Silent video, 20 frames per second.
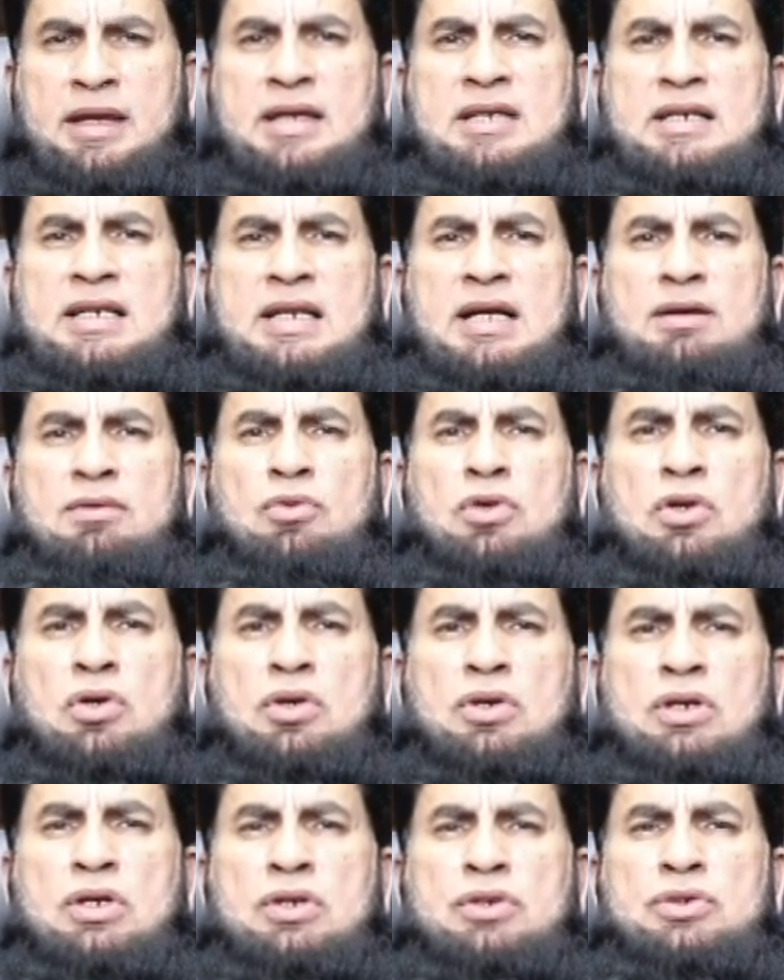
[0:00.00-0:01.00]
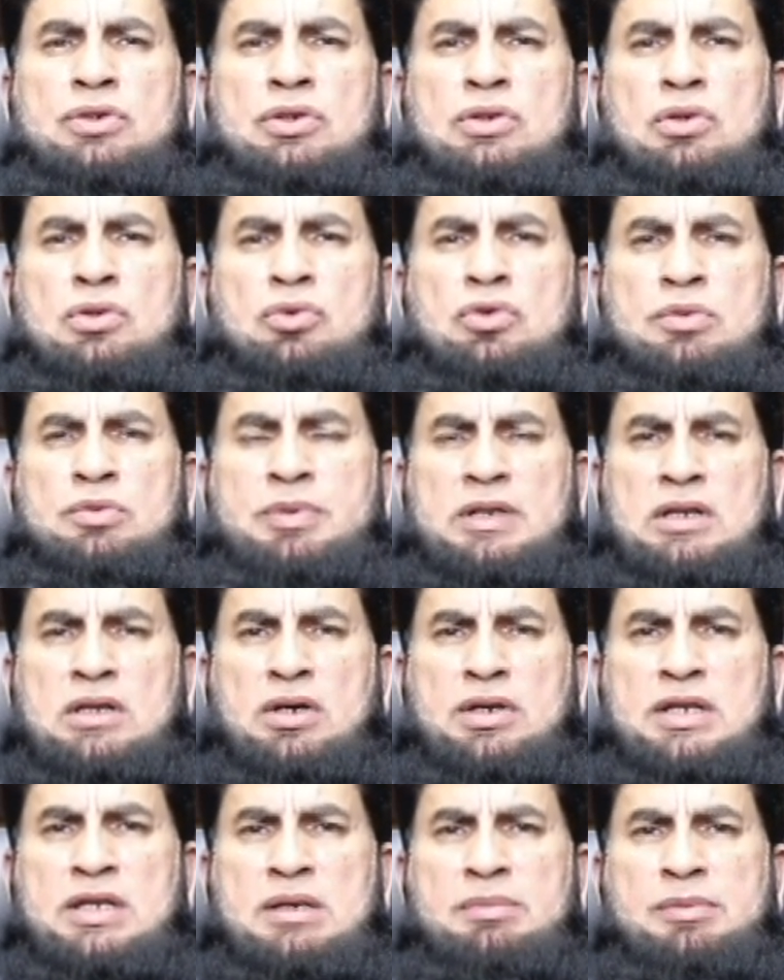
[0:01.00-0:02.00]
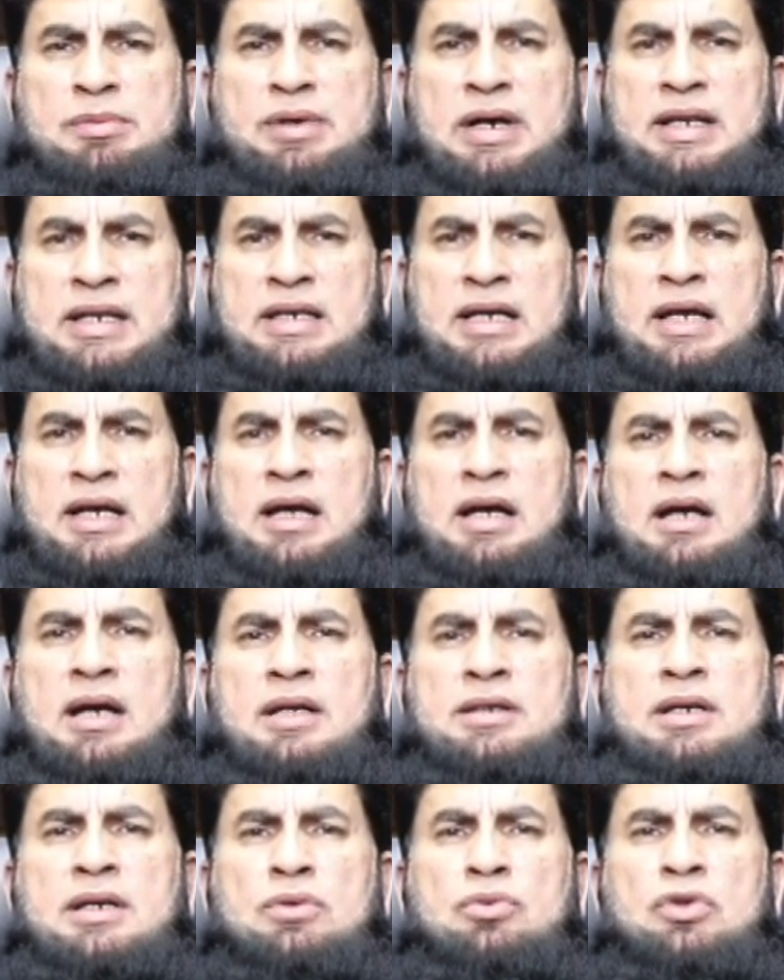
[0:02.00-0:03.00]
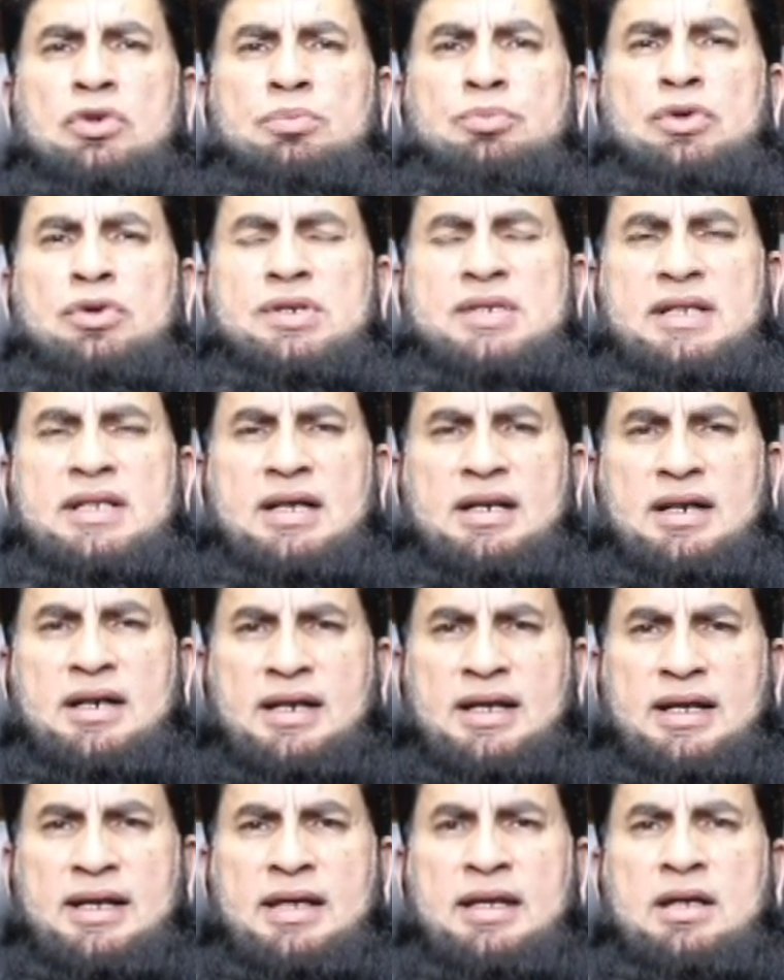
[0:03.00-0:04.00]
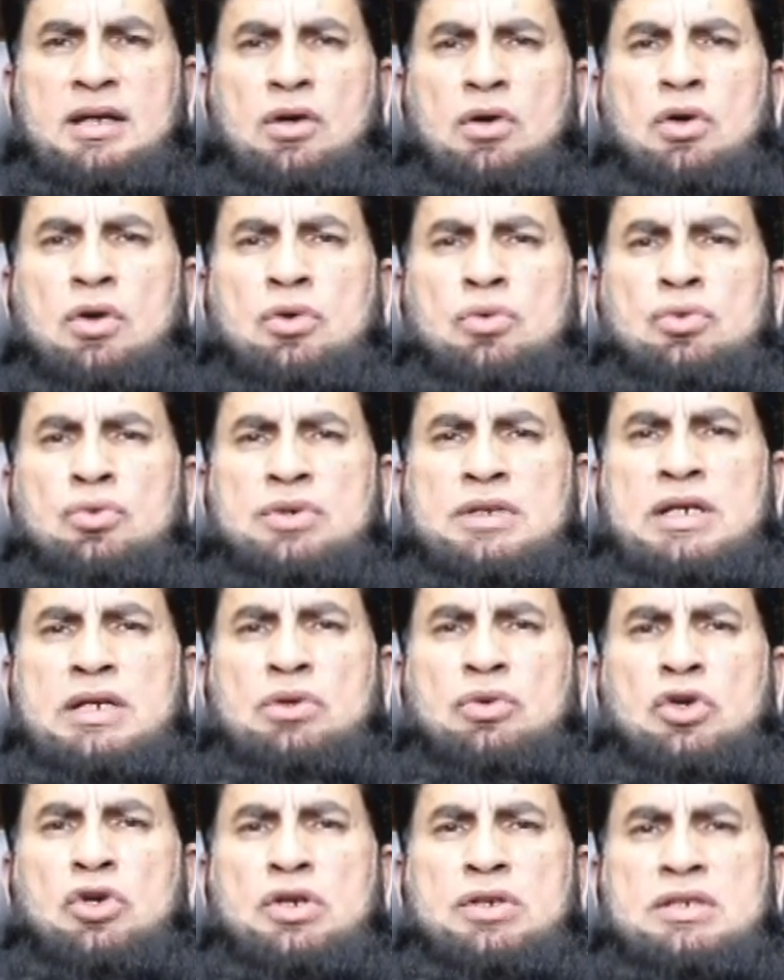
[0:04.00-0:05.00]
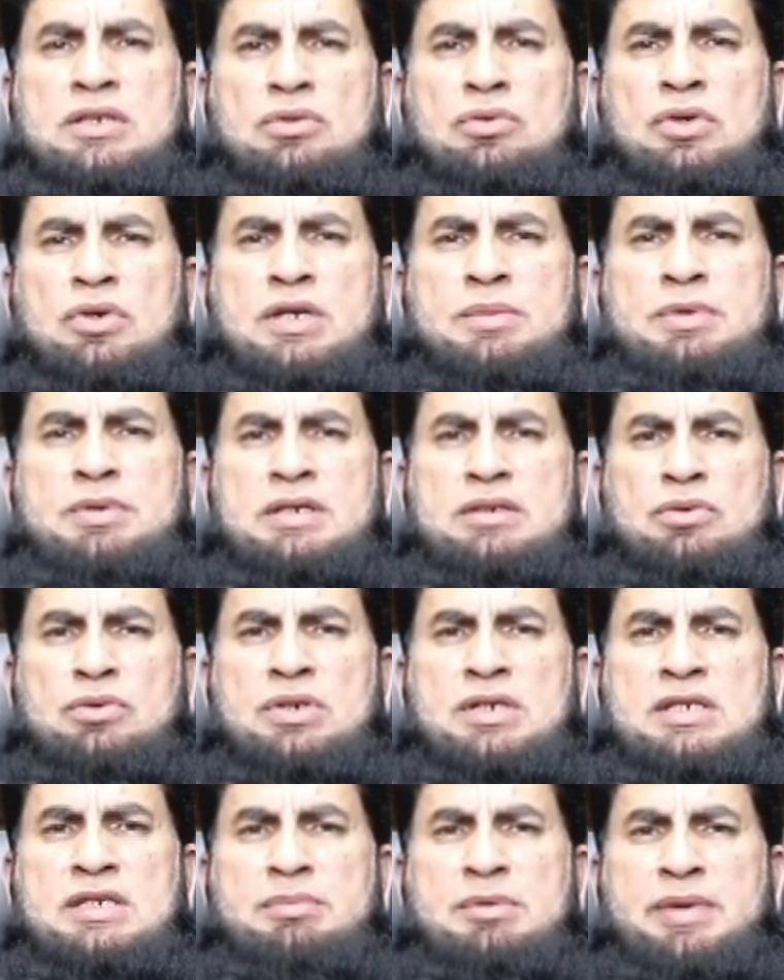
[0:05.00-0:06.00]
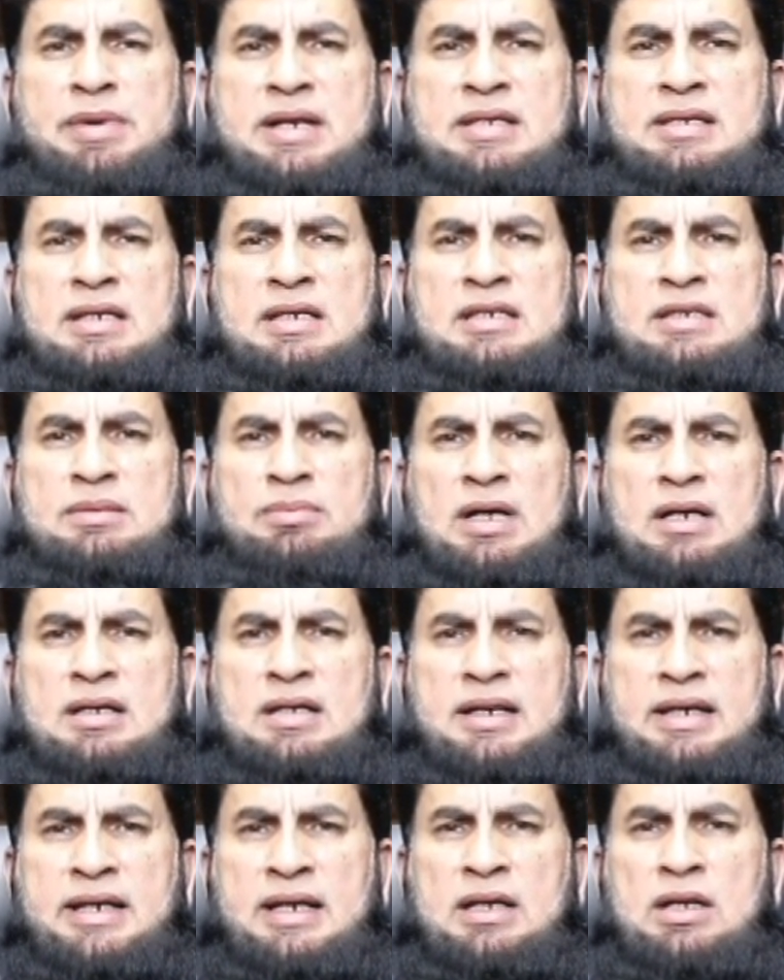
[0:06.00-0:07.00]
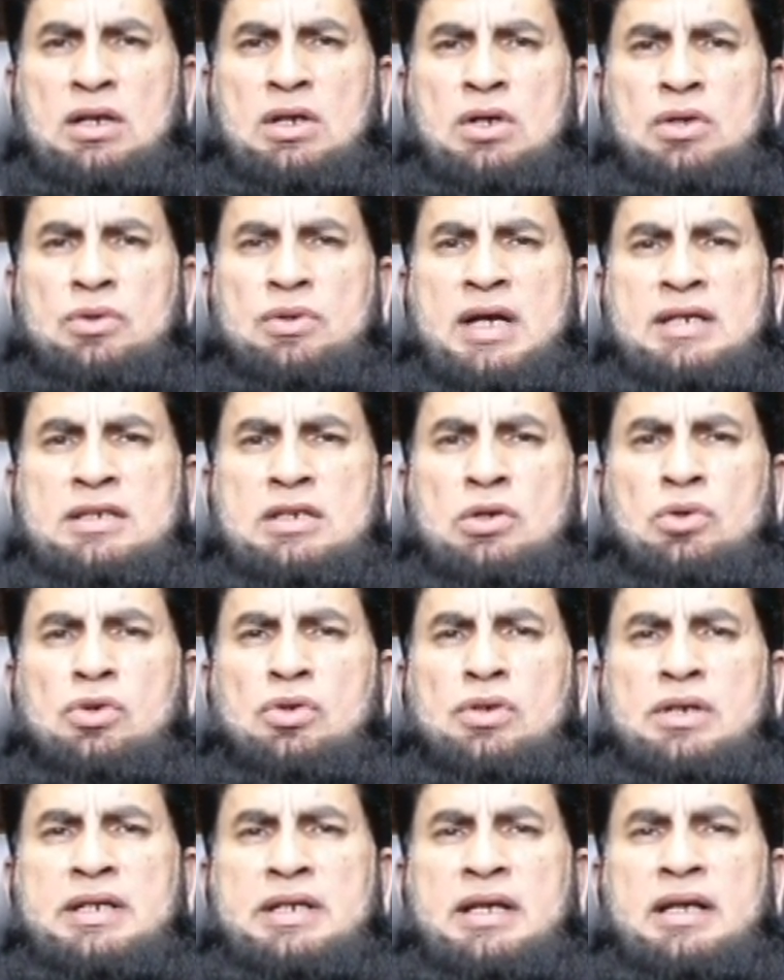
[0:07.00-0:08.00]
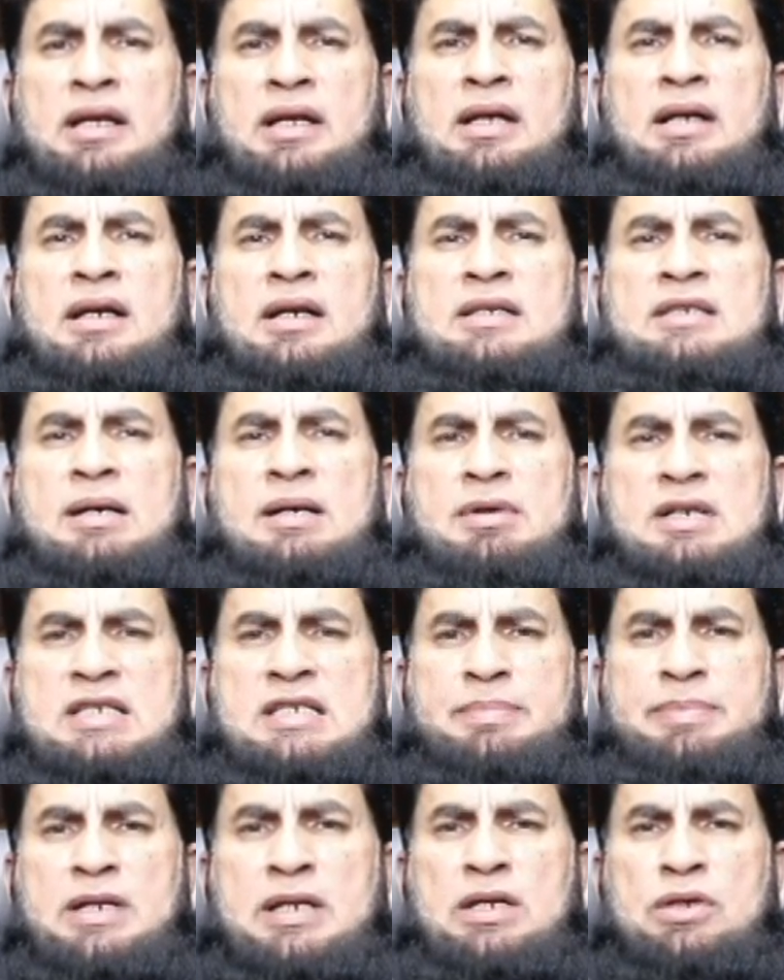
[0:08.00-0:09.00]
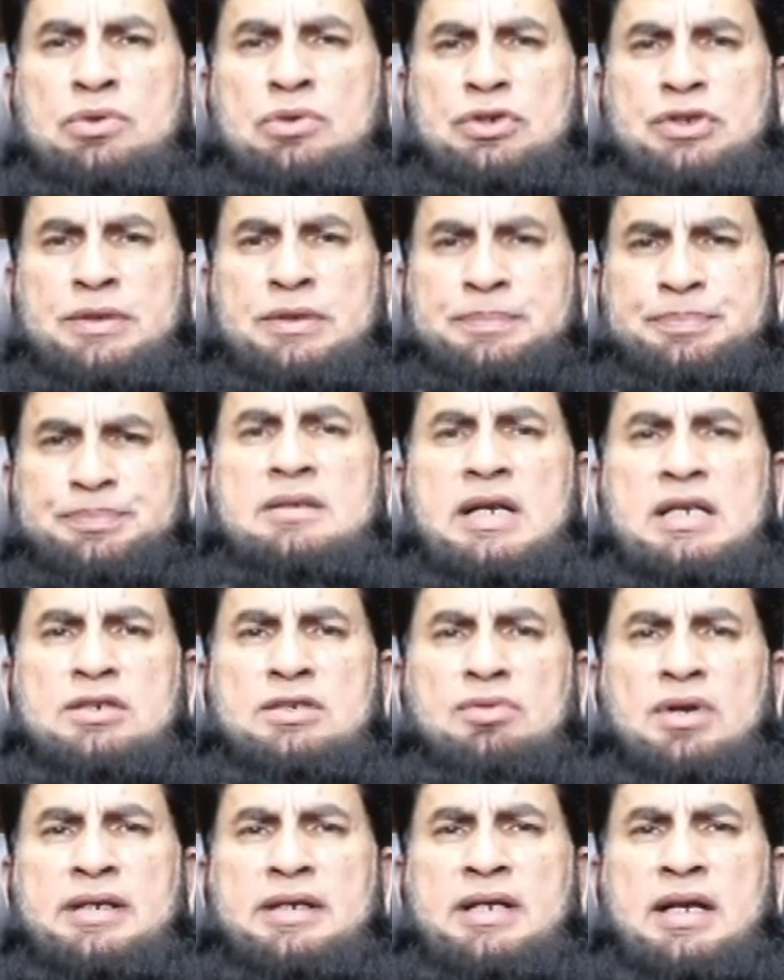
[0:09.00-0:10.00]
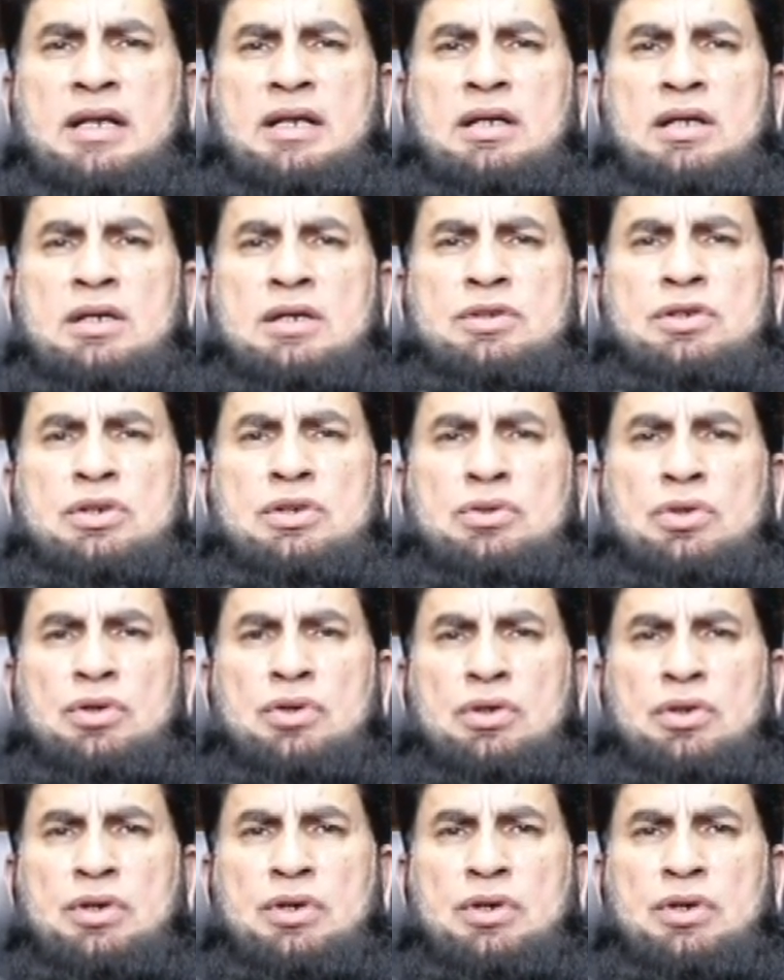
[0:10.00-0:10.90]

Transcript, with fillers: इसके अलावा वो लोग जिनको खून पतला होने की बीमारी है या खून बहुत ज़्यादा गढ़ा है और खून के लिए कोई कोई भी कोई से भी मेडिसिन इस्तेमाल कर रहे हैं तो ऐसे लोगों के लिए हजामा से पहले कुछ टेस्ट कराए जाए जिनको